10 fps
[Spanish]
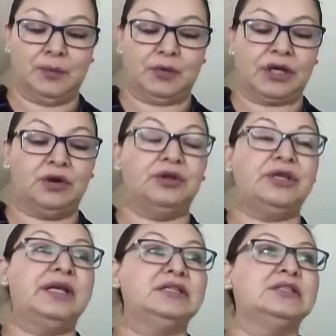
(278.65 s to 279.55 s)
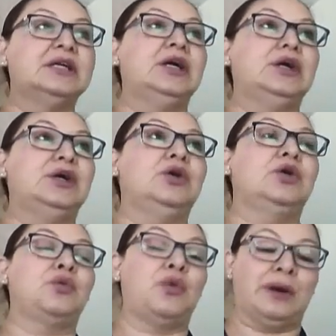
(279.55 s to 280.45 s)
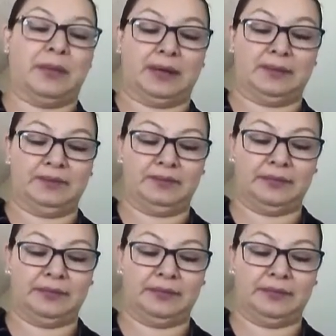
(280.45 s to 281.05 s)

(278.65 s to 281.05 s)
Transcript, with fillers: porque hoy eres Lorwama